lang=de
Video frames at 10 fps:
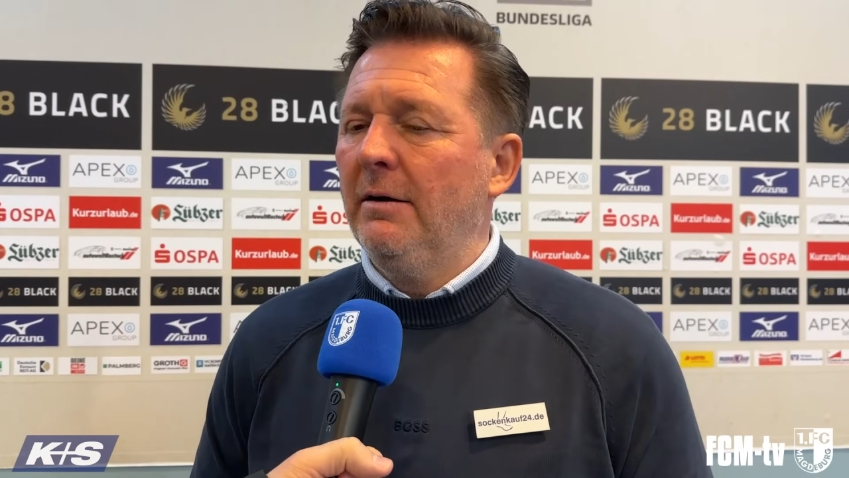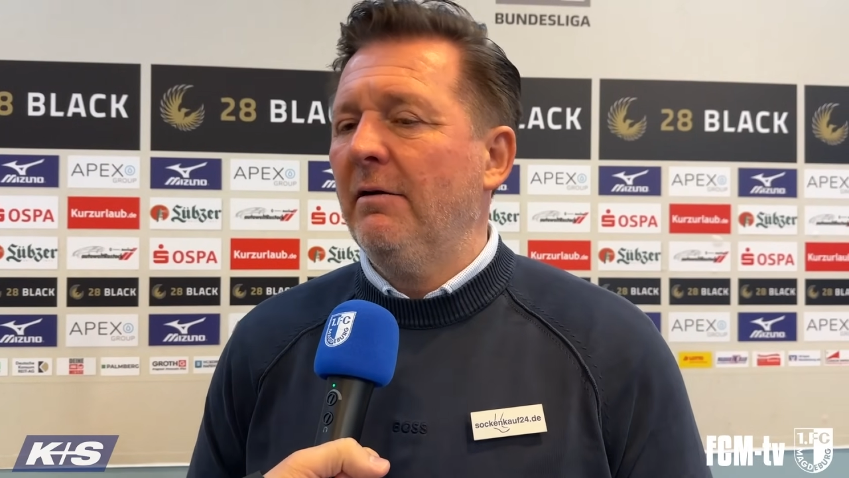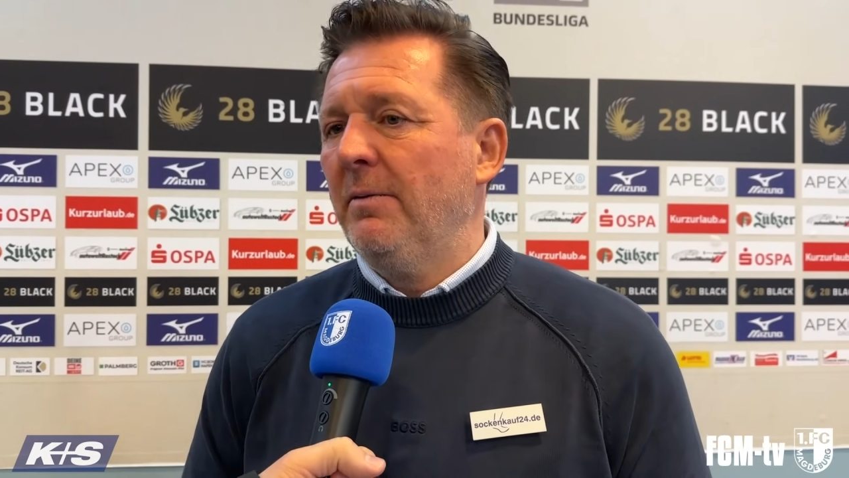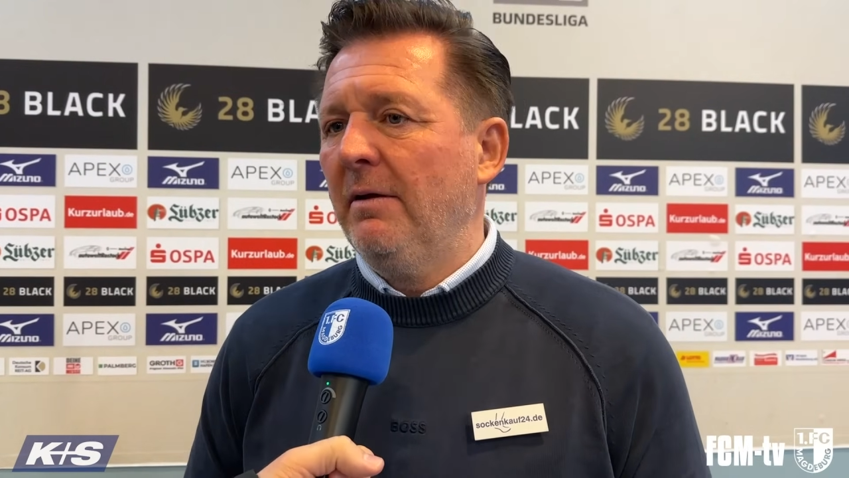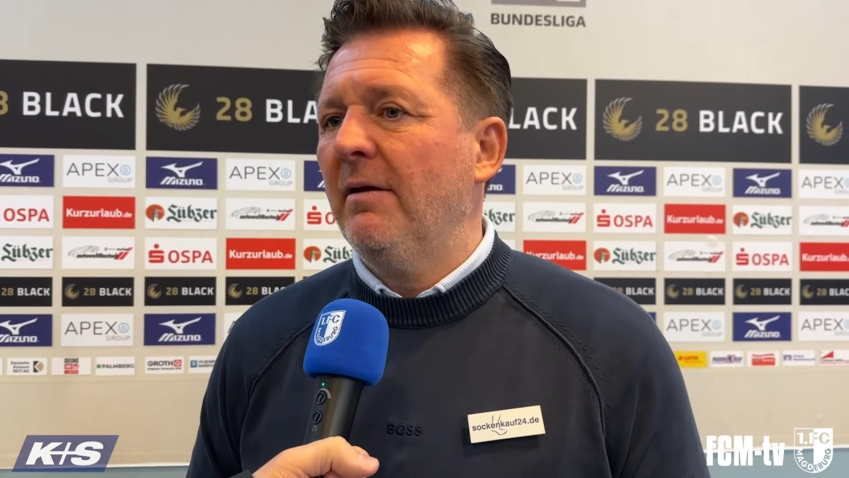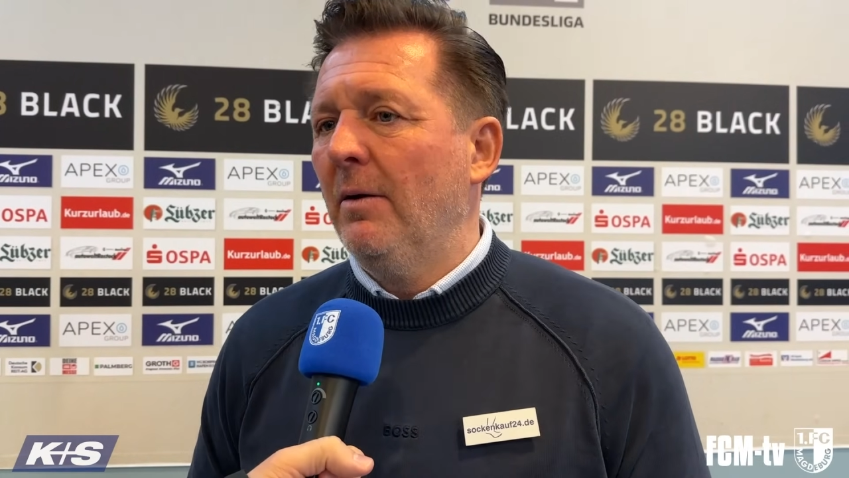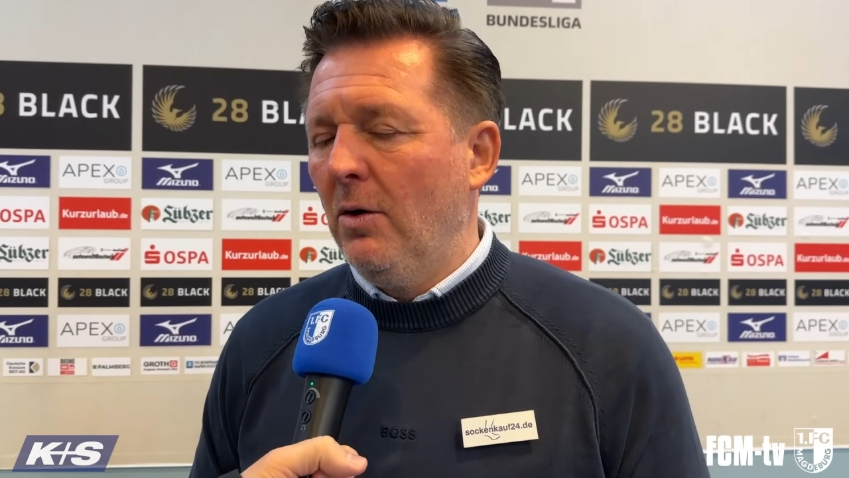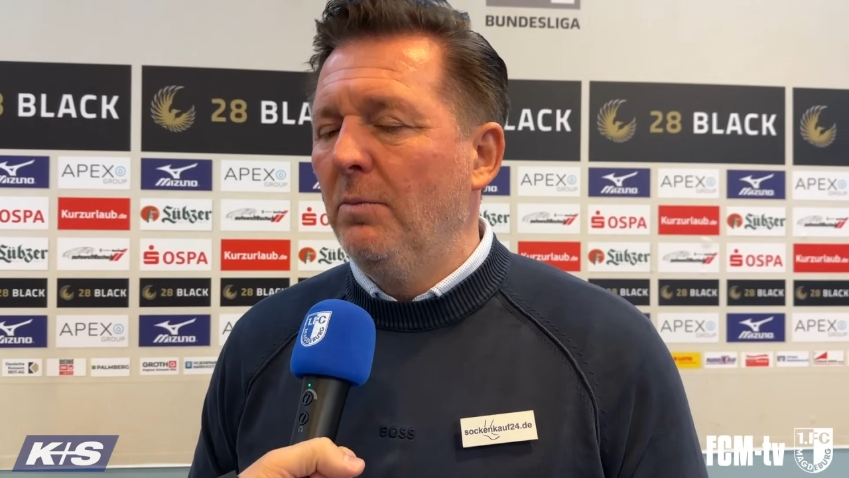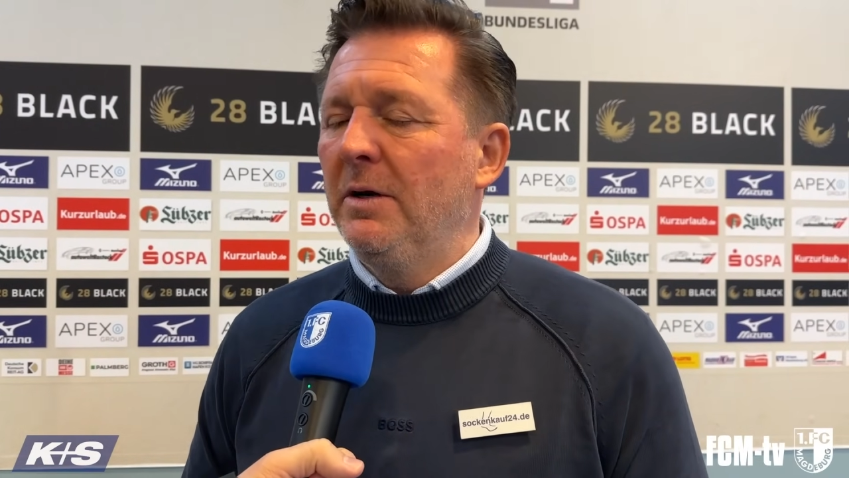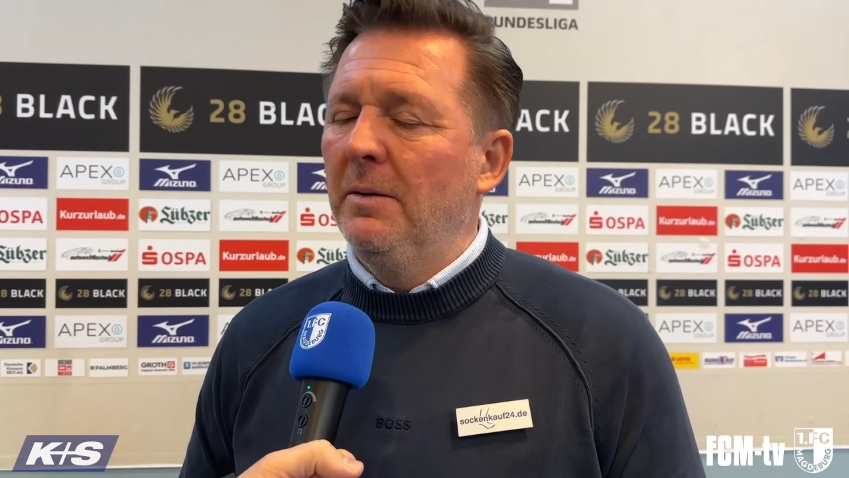dass wir jetzt
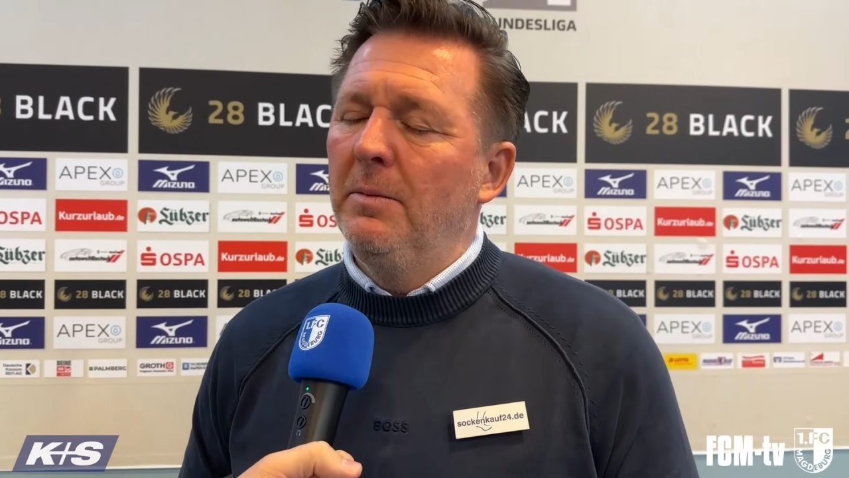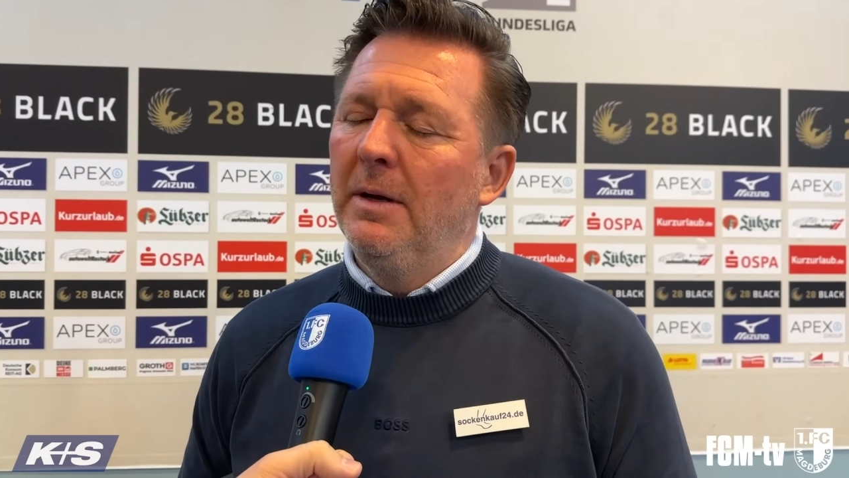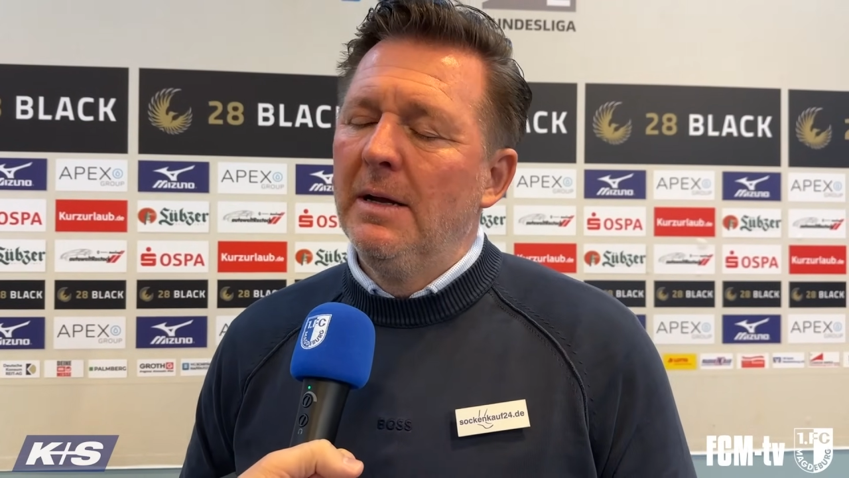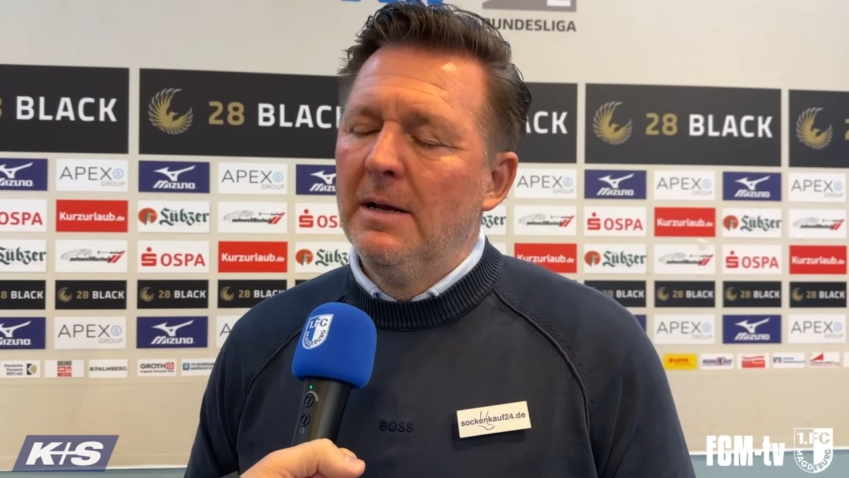auch mit dem,